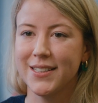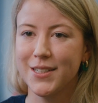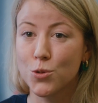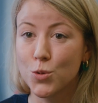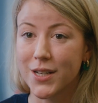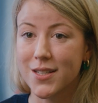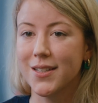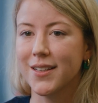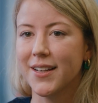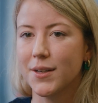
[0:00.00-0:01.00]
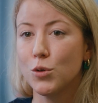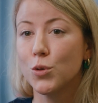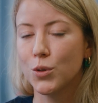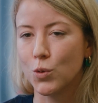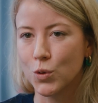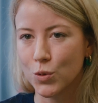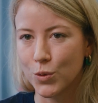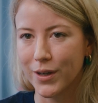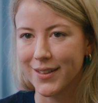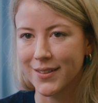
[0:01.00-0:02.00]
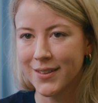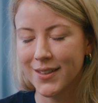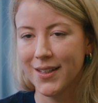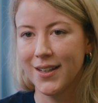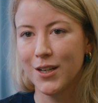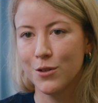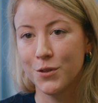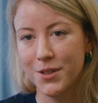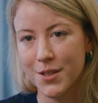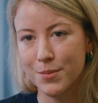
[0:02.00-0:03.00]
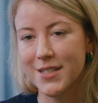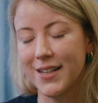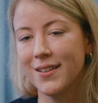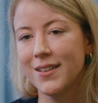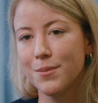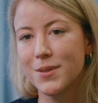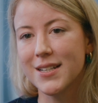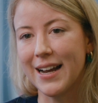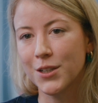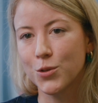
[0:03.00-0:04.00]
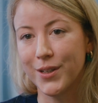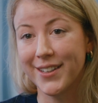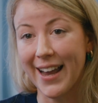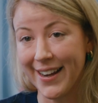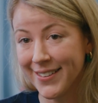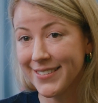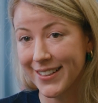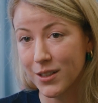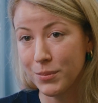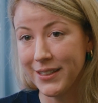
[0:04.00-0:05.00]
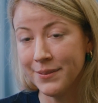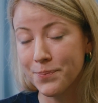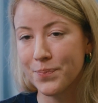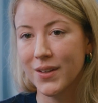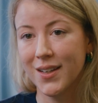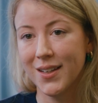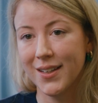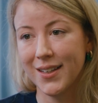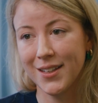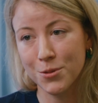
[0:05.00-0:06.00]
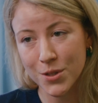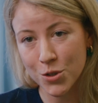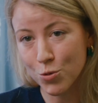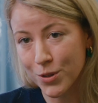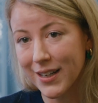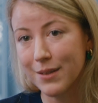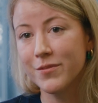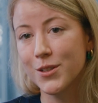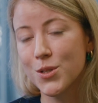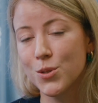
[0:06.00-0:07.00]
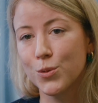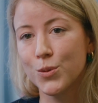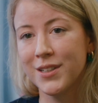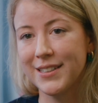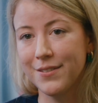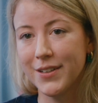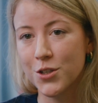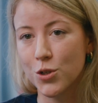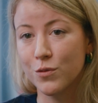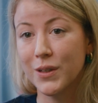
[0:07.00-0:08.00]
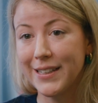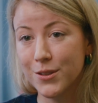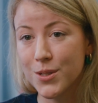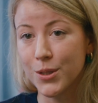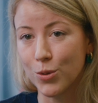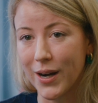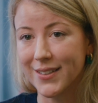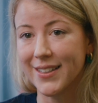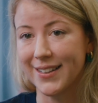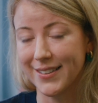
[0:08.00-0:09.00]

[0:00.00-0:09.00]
die zusätzlich an einem Lungenhochdruck leiden. Für diese Patienten gibt es aktuell keine Therapie, in unserer Studie haben wir uns nun den Wirkstoff Riozygoat